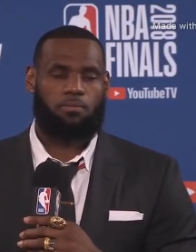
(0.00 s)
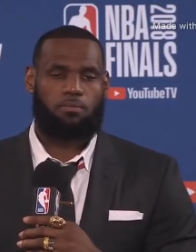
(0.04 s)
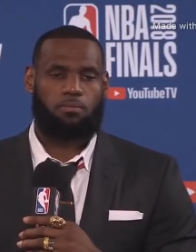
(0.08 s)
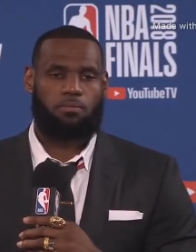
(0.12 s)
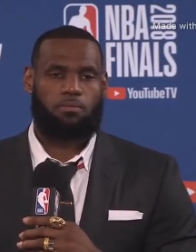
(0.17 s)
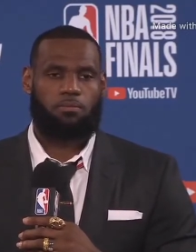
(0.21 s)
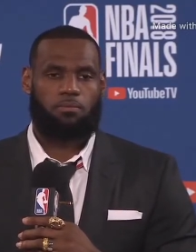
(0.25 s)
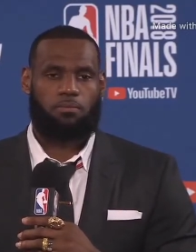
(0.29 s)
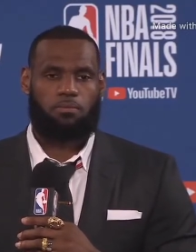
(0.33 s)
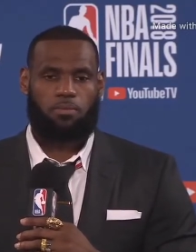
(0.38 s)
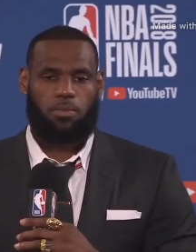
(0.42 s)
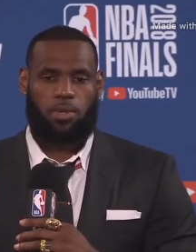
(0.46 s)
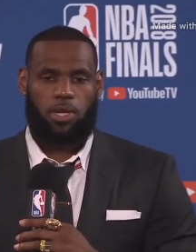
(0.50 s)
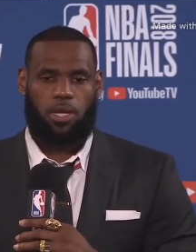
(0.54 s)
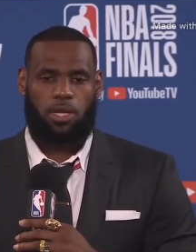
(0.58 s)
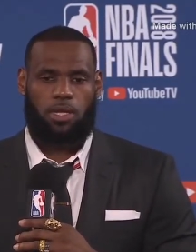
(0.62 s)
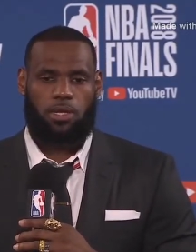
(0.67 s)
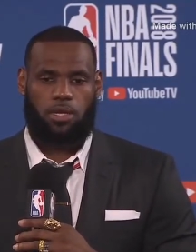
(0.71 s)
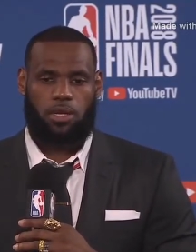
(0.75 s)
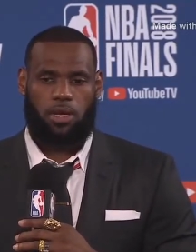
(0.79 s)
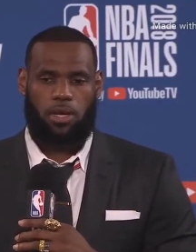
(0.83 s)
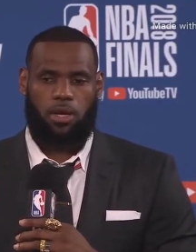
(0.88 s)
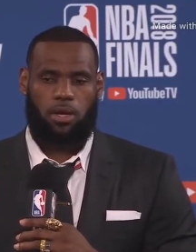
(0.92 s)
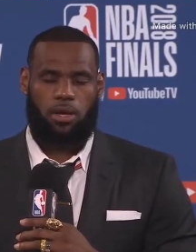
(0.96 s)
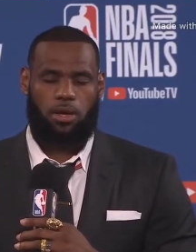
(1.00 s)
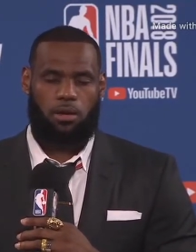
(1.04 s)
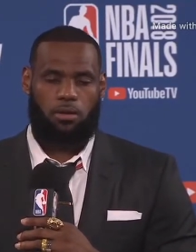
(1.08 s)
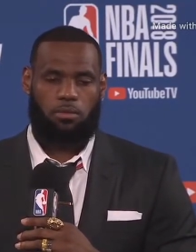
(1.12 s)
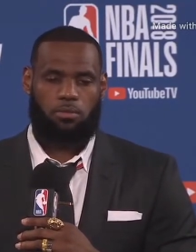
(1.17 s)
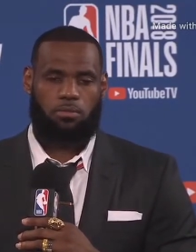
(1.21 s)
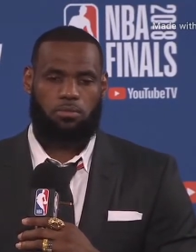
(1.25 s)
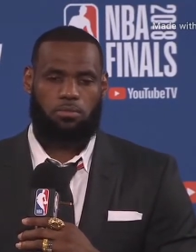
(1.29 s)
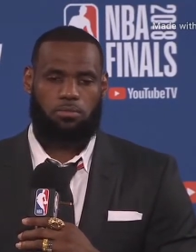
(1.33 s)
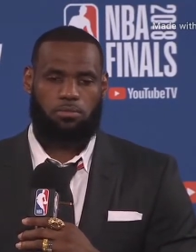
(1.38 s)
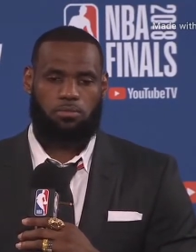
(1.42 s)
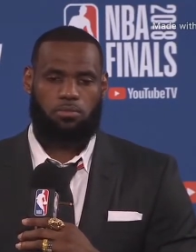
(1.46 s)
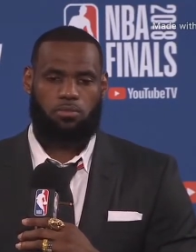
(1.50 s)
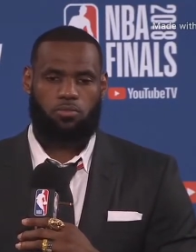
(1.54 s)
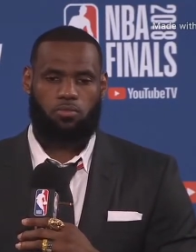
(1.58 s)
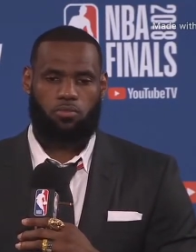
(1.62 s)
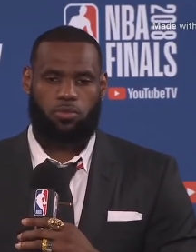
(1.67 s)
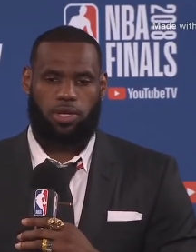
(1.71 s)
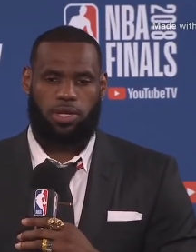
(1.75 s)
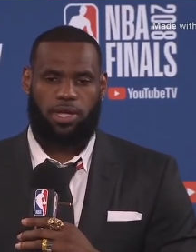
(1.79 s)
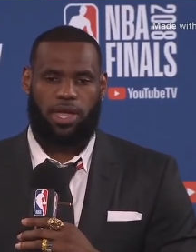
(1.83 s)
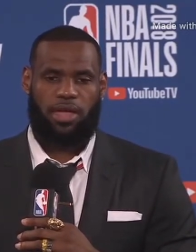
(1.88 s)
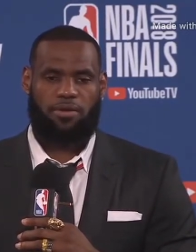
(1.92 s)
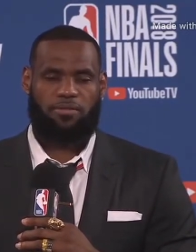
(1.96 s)
ta hmm, tinuod gina imong
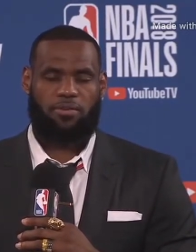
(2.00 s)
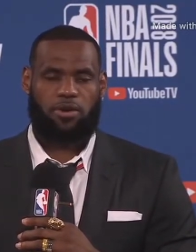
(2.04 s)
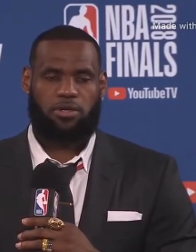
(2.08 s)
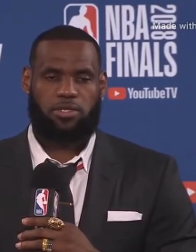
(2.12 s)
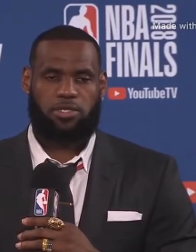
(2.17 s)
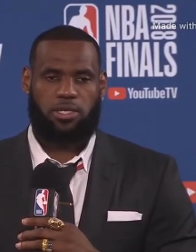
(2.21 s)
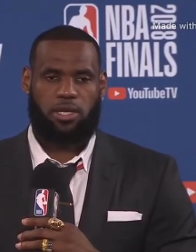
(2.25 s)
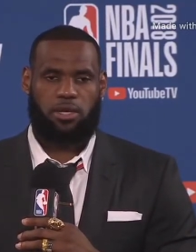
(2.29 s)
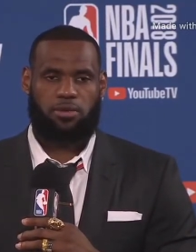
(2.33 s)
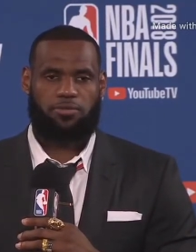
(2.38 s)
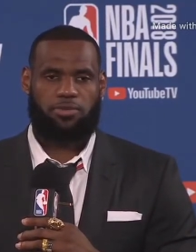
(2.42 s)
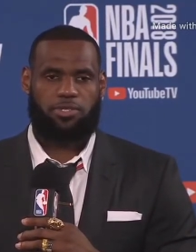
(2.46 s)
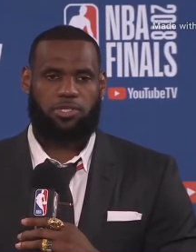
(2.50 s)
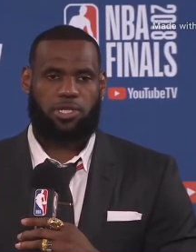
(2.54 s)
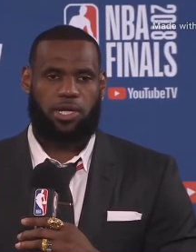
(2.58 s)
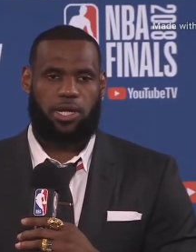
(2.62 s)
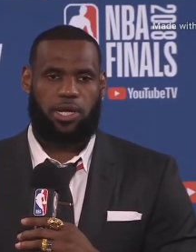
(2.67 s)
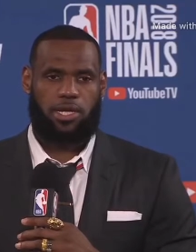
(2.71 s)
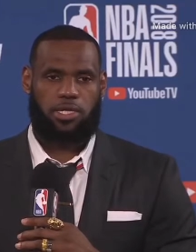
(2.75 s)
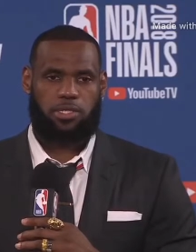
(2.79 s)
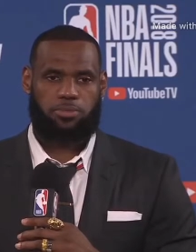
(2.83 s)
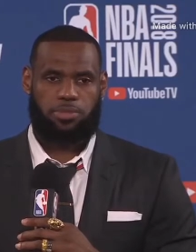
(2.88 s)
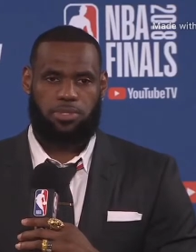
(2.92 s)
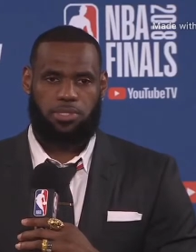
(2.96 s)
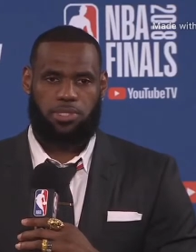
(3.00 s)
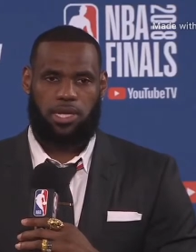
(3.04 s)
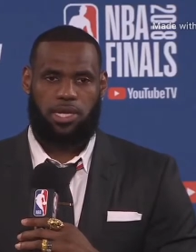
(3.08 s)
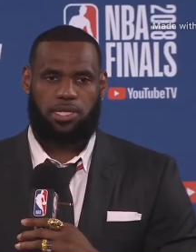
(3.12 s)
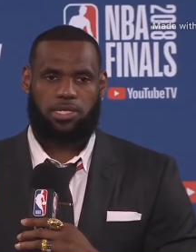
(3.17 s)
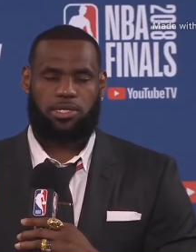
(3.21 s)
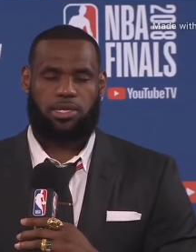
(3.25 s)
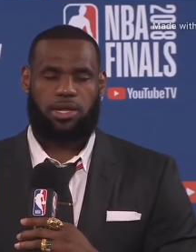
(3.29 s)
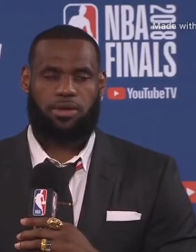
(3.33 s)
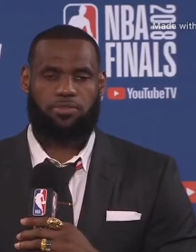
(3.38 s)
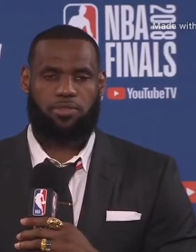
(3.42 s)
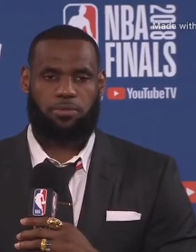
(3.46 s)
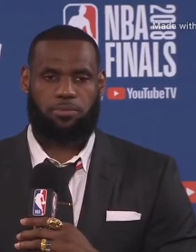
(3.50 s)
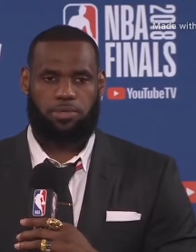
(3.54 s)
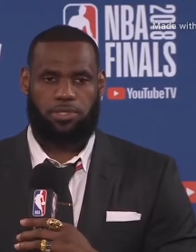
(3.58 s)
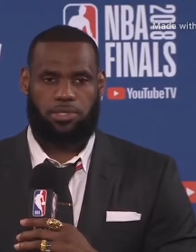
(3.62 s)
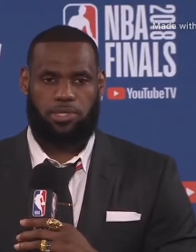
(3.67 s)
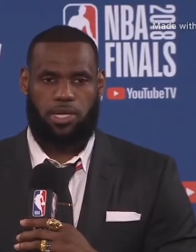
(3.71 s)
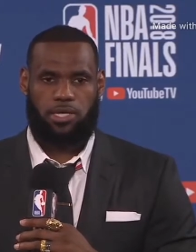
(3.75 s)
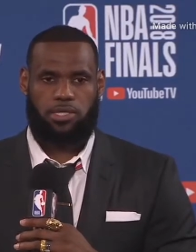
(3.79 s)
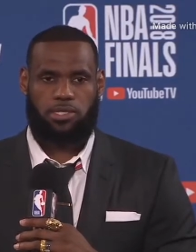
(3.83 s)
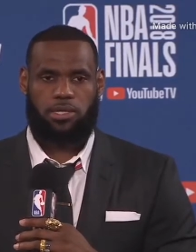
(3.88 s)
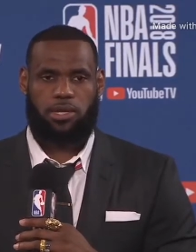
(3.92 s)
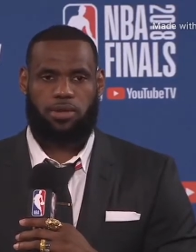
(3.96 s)
giingon nga si Kiri
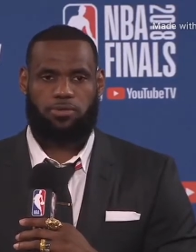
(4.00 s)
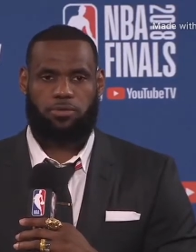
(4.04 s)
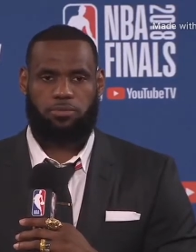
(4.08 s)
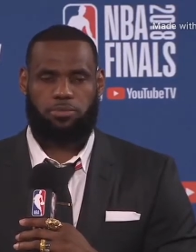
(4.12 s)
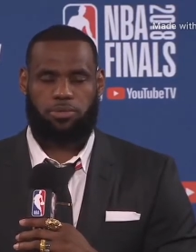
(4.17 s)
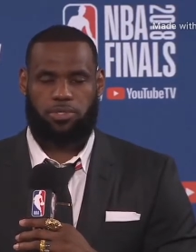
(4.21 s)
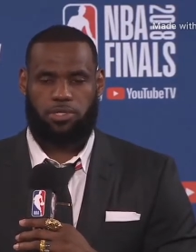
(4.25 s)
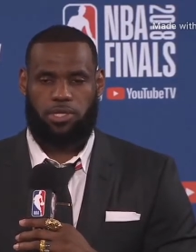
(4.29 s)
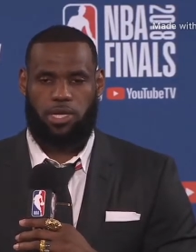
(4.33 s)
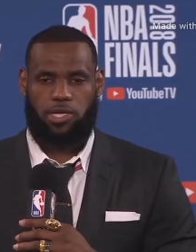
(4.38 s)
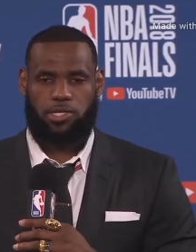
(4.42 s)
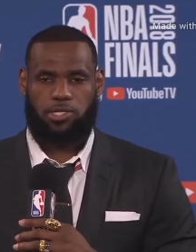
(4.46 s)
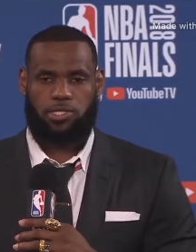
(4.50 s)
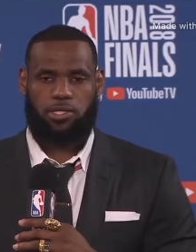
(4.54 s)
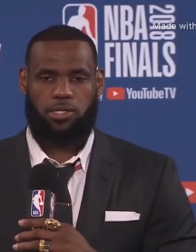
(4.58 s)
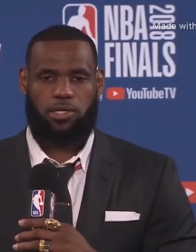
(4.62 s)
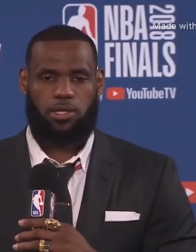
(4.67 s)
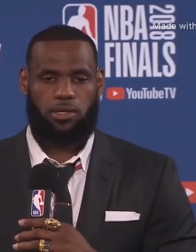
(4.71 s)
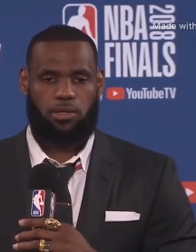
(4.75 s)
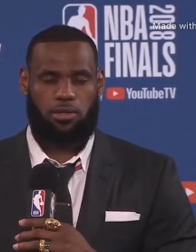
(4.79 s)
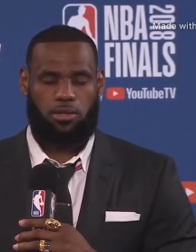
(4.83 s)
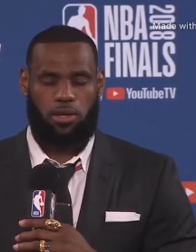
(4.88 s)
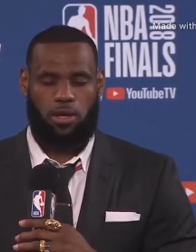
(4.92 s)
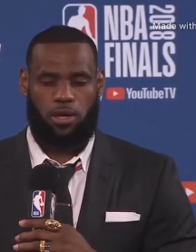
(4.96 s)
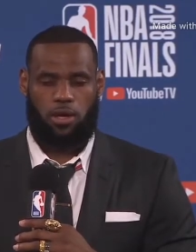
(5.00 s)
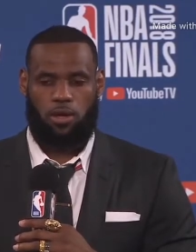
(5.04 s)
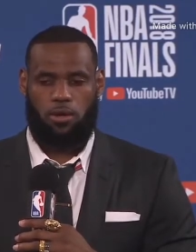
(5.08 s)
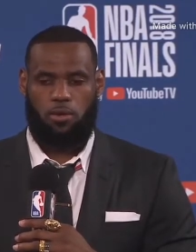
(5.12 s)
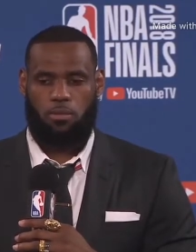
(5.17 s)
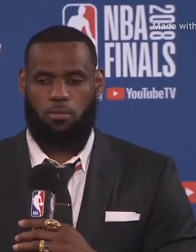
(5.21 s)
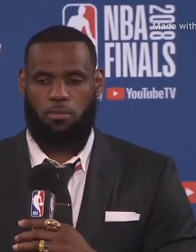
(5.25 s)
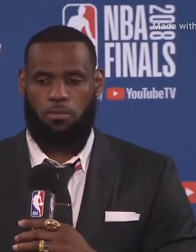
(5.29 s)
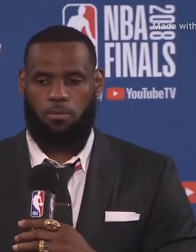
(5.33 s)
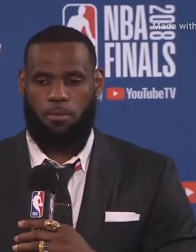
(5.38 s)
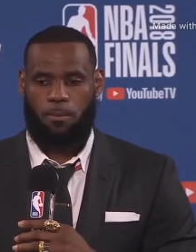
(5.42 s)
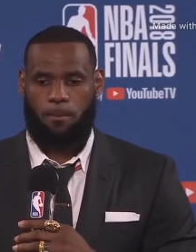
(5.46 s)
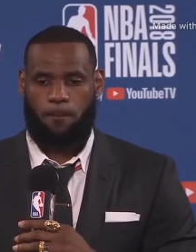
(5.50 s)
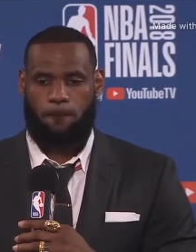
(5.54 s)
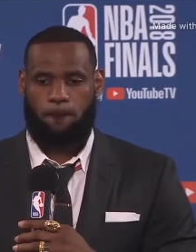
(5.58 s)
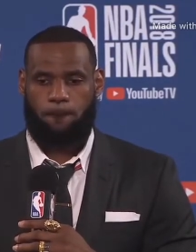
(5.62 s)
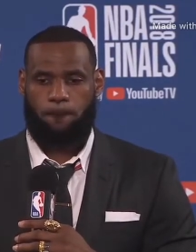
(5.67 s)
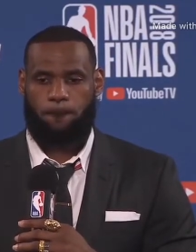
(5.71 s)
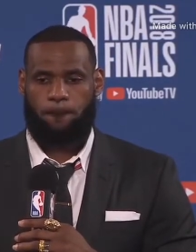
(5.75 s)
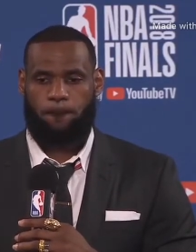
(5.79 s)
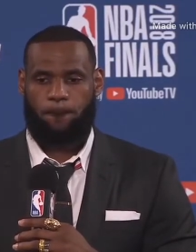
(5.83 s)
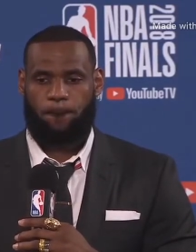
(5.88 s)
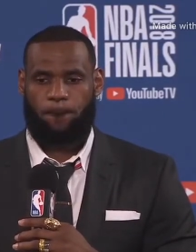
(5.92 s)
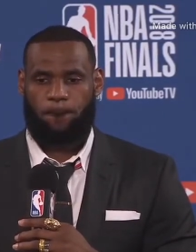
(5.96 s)
musinduran sabay gabi